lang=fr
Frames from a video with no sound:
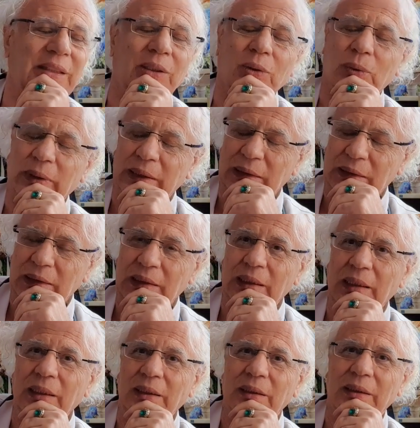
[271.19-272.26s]
Euh,
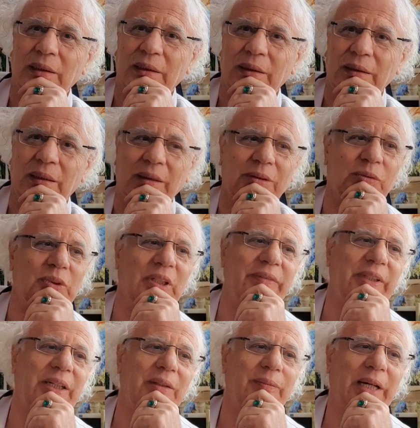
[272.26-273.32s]
oui, donc vous
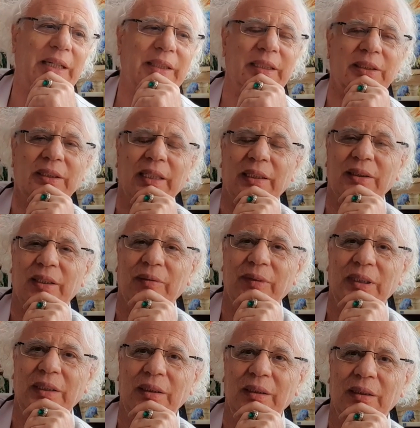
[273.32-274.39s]
avez remarqué, chers
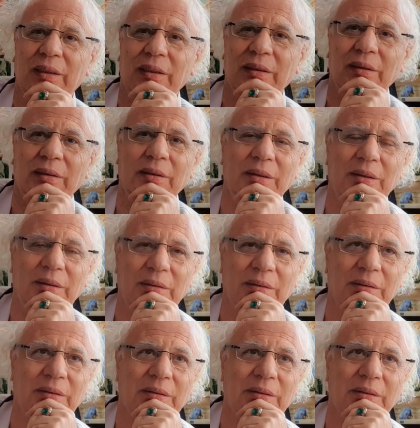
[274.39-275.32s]
amis, que...